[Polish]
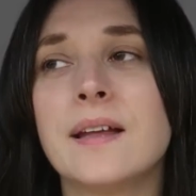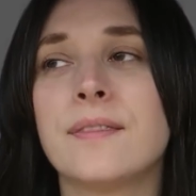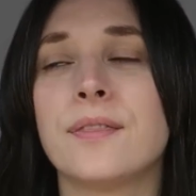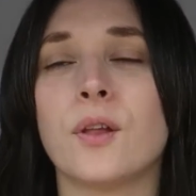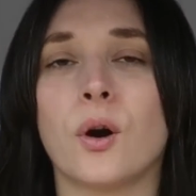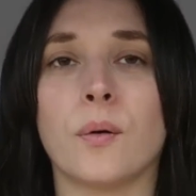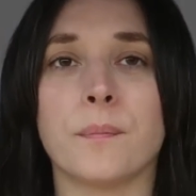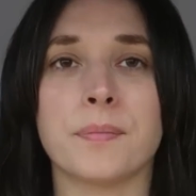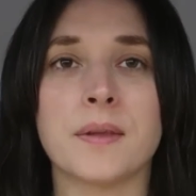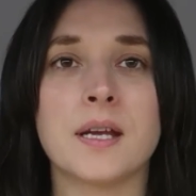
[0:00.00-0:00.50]

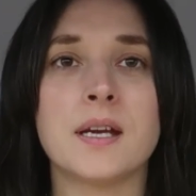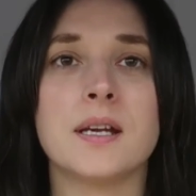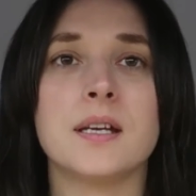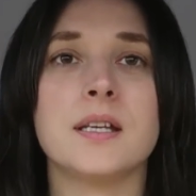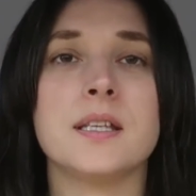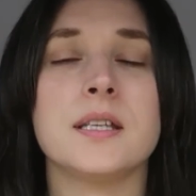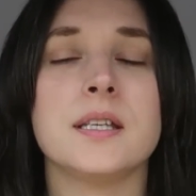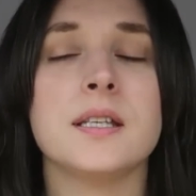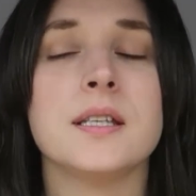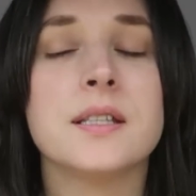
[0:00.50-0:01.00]
No
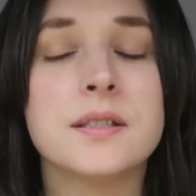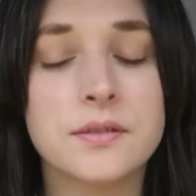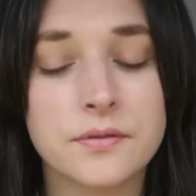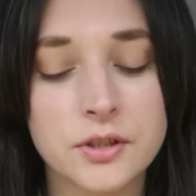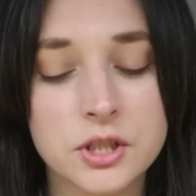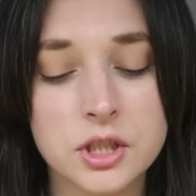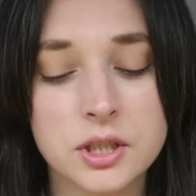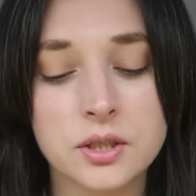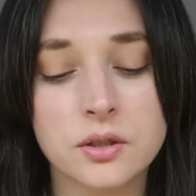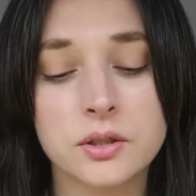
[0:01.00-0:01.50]
i, i
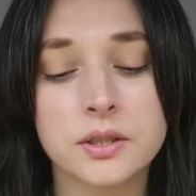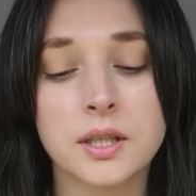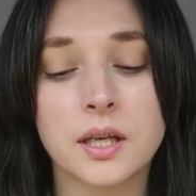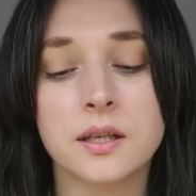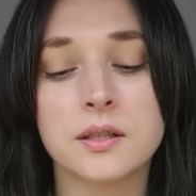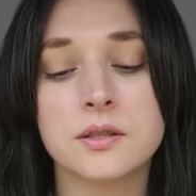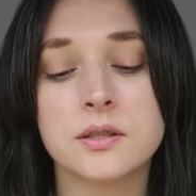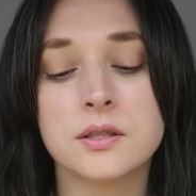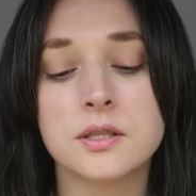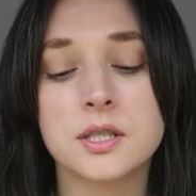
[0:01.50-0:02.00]
wiecie co, i
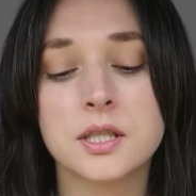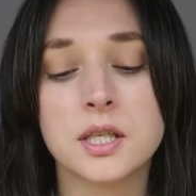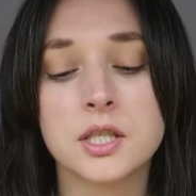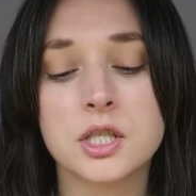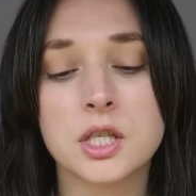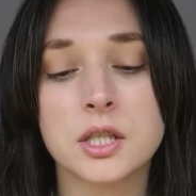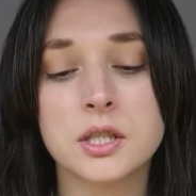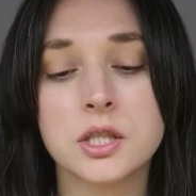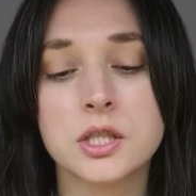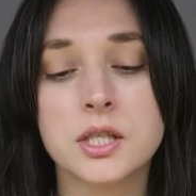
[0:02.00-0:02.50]
tak
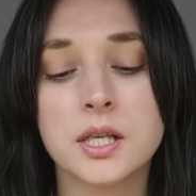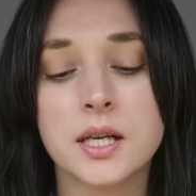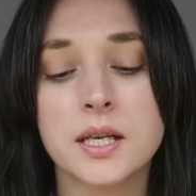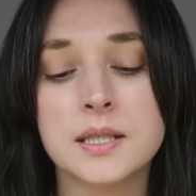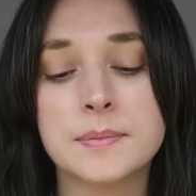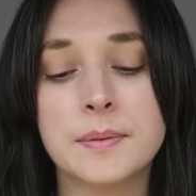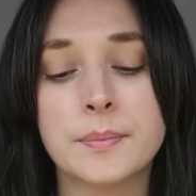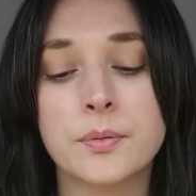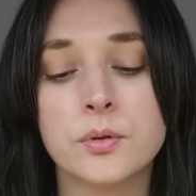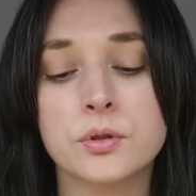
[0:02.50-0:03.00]
dzisiejsza niedziela
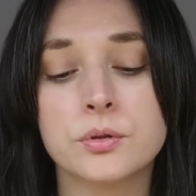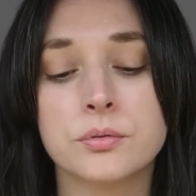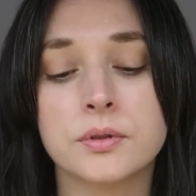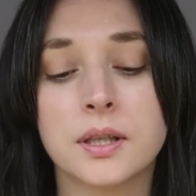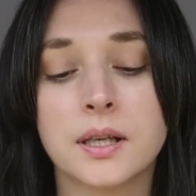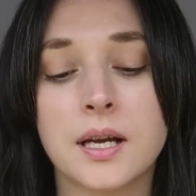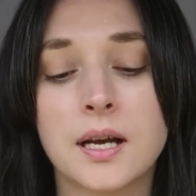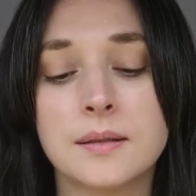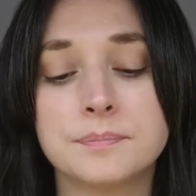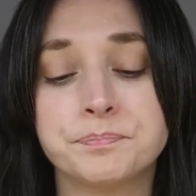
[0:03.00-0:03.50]
jest po prostu
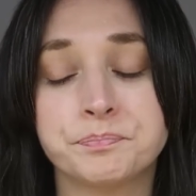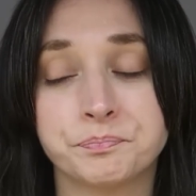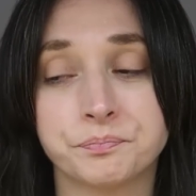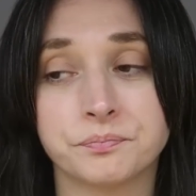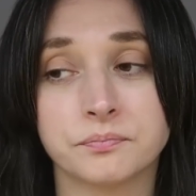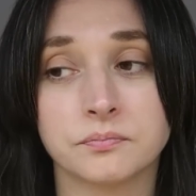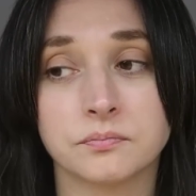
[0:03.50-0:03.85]
taka,